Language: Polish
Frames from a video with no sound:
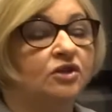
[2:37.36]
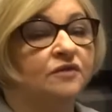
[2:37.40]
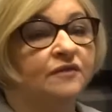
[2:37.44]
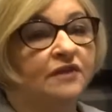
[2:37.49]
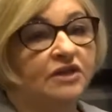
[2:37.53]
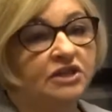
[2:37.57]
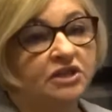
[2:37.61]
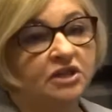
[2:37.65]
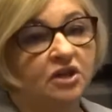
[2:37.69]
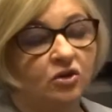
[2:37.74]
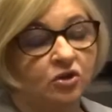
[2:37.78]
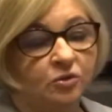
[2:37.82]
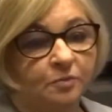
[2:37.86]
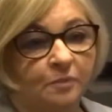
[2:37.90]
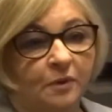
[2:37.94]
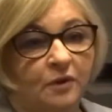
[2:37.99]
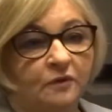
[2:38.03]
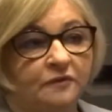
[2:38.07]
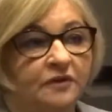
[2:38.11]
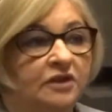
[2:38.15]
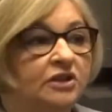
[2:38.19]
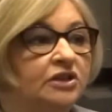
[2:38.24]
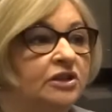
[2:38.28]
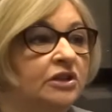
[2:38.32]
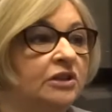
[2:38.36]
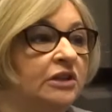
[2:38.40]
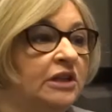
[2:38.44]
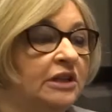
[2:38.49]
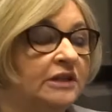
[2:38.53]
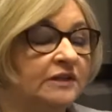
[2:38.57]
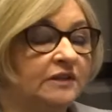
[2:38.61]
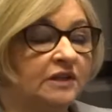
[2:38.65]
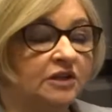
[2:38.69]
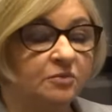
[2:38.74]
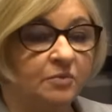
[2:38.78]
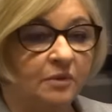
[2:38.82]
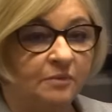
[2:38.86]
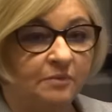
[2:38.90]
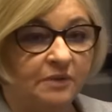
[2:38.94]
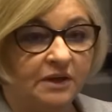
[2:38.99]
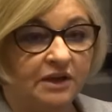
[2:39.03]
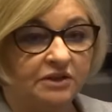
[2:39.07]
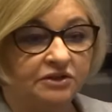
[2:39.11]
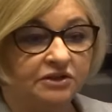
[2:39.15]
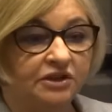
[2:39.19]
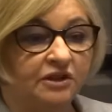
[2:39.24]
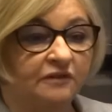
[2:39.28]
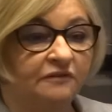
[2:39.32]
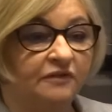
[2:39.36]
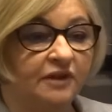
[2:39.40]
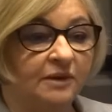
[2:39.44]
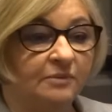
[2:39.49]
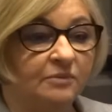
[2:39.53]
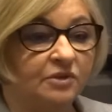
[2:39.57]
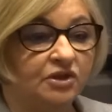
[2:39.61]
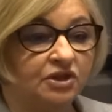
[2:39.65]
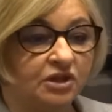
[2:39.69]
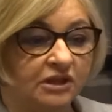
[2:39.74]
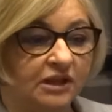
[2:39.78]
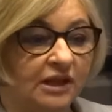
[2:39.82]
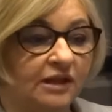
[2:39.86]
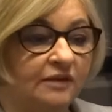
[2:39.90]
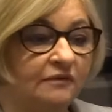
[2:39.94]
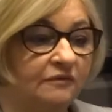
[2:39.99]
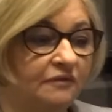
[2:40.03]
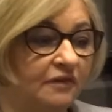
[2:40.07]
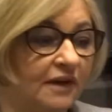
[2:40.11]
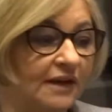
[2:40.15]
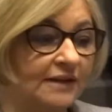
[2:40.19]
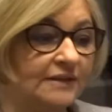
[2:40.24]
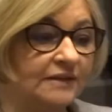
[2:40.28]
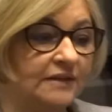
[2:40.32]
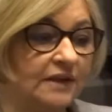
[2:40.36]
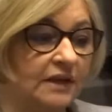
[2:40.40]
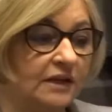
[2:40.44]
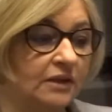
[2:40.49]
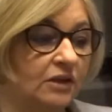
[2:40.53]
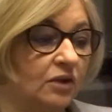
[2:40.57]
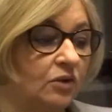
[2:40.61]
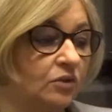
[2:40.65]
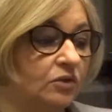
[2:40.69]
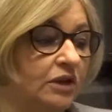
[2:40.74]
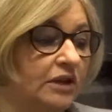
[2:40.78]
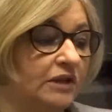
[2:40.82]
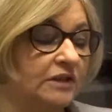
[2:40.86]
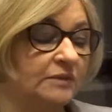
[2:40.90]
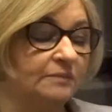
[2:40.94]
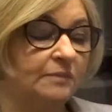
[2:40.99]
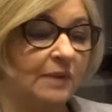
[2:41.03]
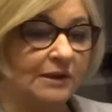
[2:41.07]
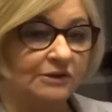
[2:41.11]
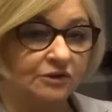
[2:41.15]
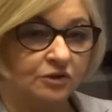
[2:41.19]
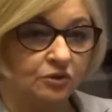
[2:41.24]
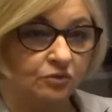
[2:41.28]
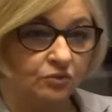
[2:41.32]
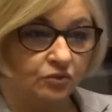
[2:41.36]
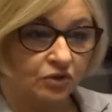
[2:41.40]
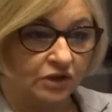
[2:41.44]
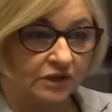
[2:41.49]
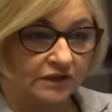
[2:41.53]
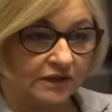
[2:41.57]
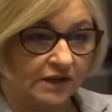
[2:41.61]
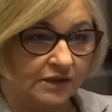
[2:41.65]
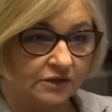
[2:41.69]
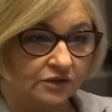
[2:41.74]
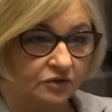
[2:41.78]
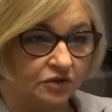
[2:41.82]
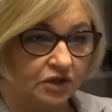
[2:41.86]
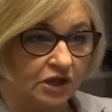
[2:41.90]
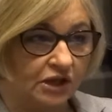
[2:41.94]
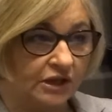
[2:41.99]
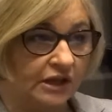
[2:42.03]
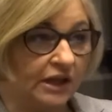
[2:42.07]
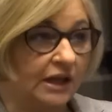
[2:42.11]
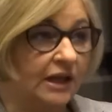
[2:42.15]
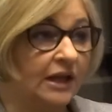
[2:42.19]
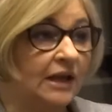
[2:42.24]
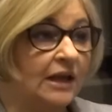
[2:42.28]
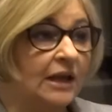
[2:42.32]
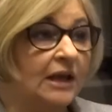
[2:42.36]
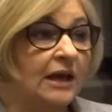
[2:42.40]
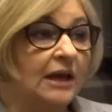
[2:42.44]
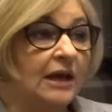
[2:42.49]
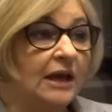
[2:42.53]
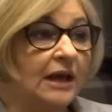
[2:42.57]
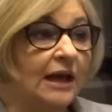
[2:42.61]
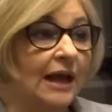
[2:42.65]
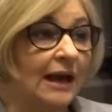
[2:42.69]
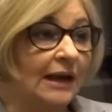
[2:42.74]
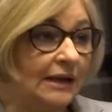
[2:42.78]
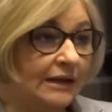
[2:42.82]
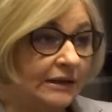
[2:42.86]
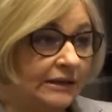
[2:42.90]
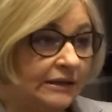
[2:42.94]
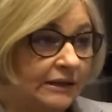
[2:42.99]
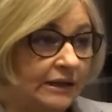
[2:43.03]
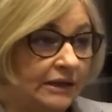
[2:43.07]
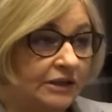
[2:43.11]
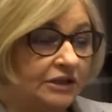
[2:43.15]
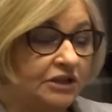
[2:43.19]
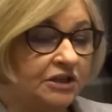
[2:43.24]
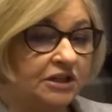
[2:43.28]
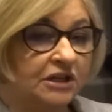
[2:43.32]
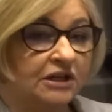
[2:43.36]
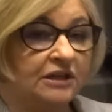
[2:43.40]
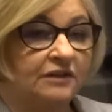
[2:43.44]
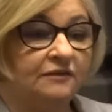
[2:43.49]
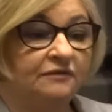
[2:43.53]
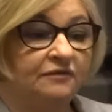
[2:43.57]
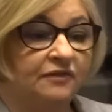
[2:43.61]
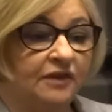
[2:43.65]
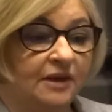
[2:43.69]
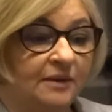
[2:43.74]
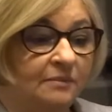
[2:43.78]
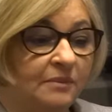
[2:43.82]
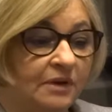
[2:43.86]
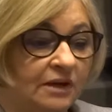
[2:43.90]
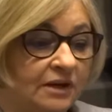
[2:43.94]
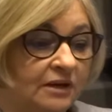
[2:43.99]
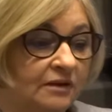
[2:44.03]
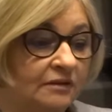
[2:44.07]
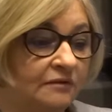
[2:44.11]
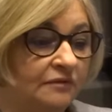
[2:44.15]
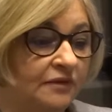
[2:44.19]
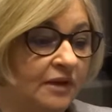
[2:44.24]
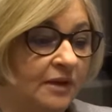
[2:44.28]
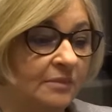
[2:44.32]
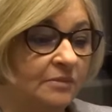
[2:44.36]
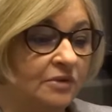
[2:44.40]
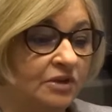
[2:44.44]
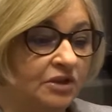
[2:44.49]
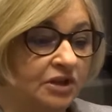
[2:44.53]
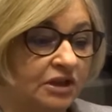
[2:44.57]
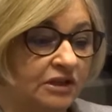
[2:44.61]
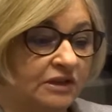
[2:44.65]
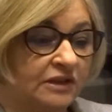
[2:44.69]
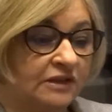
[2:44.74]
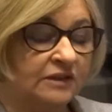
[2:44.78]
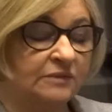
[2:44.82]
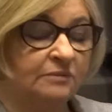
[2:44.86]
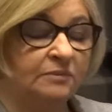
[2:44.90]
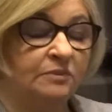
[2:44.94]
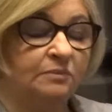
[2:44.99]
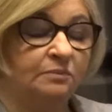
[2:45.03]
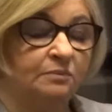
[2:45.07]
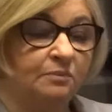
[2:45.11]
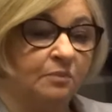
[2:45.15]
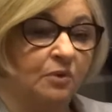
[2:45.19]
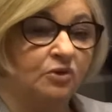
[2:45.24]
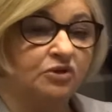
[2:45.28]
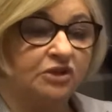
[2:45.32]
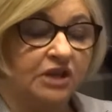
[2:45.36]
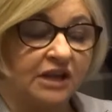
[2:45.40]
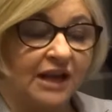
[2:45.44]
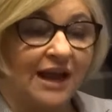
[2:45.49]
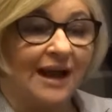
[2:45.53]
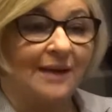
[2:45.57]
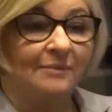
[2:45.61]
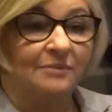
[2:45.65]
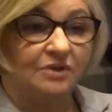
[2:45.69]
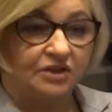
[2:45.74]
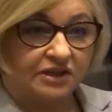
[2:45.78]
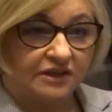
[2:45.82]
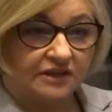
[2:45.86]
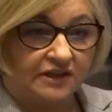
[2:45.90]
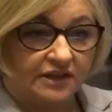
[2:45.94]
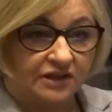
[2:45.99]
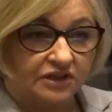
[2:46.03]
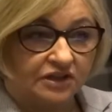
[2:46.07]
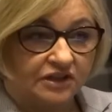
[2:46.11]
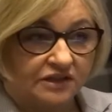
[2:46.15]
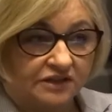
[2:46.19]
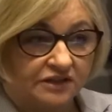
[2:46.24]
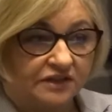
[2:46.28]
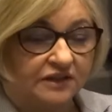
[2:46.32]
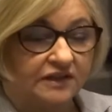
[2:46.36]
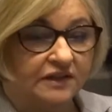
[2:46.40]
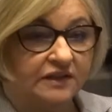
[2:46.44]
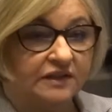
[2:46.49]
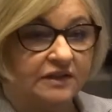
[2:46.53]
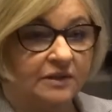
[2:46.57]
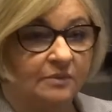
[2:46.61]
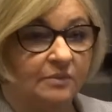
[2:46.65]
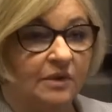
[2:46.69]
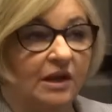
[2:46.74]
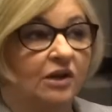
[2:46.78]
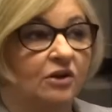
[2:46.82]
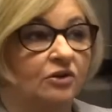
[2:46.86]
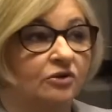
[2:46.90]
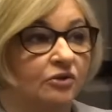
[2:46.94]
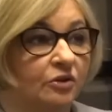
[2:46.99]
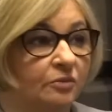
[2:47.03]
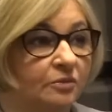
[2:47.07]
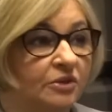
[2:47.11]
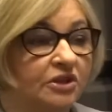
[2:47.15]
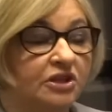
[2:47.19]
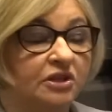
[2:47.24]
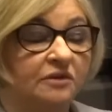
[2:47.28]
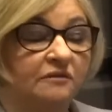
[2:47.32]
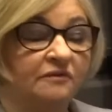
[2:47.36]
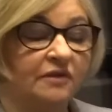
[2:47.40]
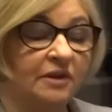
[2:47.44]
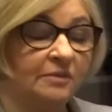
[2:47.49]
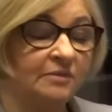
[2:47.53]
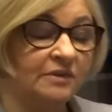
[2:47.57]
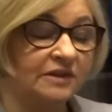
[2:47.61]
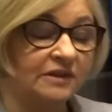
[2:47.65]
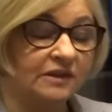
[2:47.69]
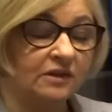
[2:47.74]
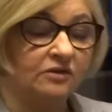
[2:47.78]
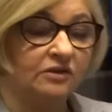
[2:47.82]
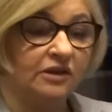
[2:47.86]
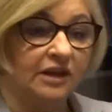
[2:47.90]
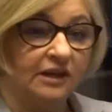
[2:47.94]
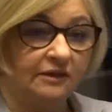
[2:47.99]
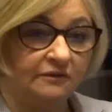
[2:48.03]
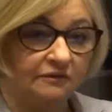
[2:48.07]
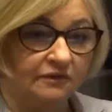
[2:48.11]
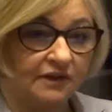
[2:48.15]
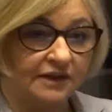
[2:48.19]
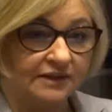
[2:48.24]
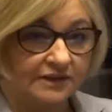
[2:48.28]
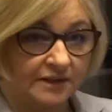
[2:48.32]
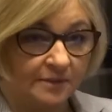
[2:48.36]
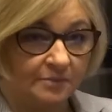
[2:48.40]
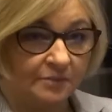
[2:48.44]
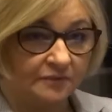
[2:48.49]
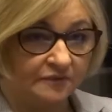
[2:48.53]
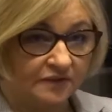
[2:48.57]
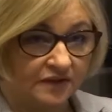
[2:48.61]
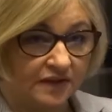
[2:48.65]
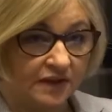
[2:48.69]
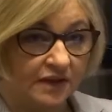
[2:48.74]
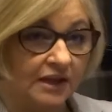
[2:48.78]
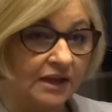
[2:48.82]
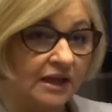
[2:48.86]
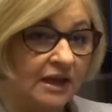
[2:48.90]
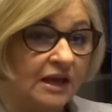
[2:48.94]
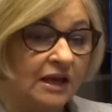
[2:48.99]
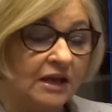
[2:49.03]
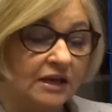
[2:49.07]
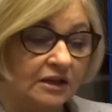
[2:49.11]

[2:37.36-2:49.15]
właśnie odpowiedź. Nie jesteśmy bierni. Wiemy, że ta inflacja to jest bardzo duże zagrożenie, ale też wiemy, wiemy że borykamy się też z kryzysem ekonomicznym. Wiemy, skąd ta inflacja powstaje.